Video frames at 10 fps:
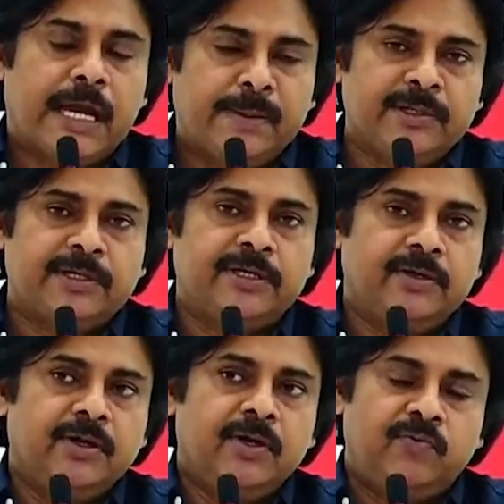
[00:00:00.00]
ఐఎమ్ ద
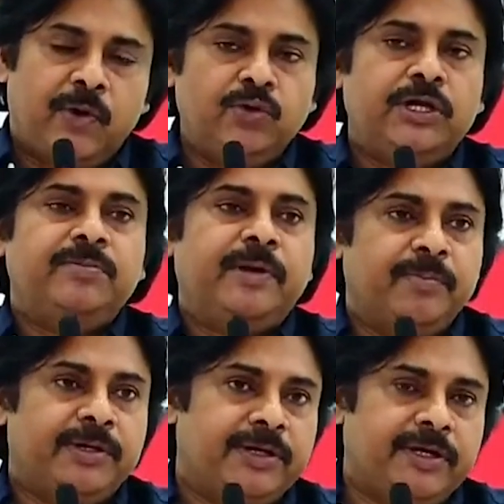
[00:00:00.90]
ఫౌండర్
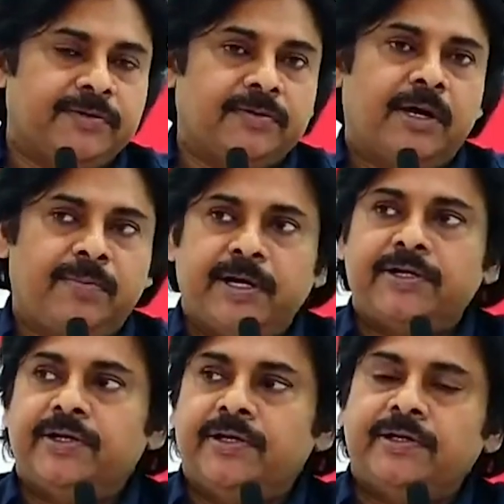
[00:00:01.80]
మెంబర్ నేను ఆ
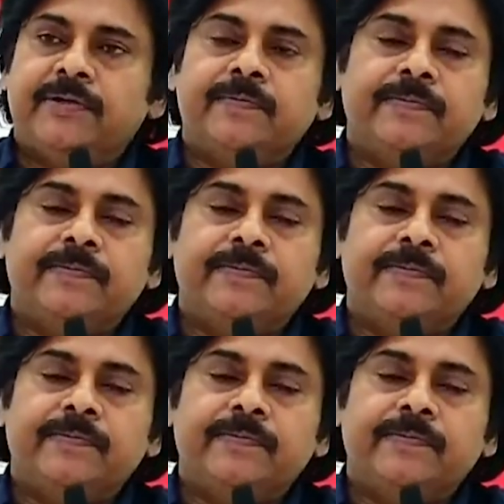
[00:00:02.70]
పార్టీకి